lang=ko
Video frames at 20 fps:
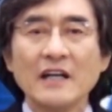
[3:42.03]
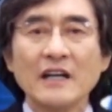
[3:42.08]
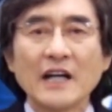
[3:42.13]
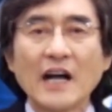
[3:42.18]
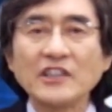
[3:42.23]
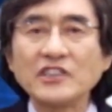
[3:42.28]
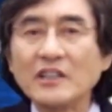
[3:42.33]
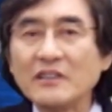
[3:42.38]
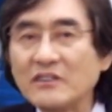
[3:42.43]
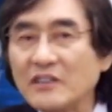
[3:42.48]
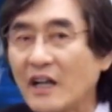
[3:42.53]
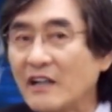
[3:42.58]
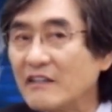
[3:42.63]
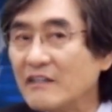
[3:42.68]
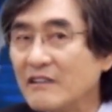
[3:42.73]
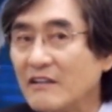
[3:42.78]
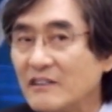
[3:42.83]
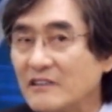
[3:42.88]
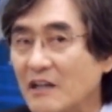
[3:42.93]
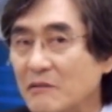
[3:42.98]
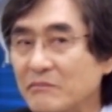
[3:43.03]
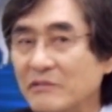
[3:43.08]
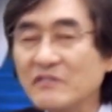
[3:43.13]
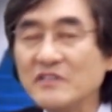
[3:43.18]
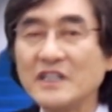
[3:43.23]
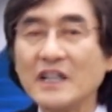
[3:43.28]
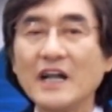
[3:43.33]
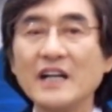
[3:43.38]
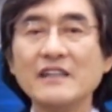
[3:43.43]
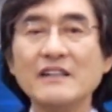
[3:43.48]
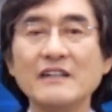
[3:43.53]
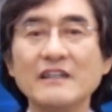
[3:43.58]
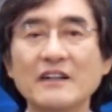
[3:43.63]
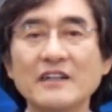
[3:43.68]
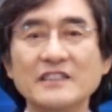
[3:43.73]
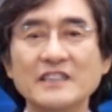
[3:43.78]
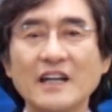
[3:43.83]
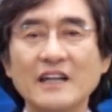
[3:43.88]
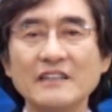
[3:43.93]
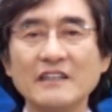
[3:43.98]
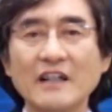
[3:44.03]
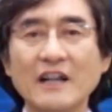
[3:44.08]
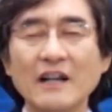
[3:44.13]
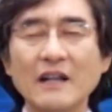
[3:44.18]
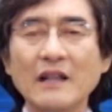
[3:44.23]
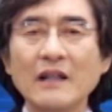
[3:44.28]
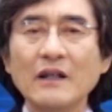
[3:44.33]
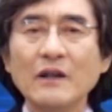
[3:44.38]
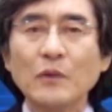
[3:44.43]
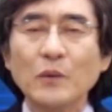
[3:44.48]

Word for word: 하셨다는 것에 문제가 있는 것이 아니라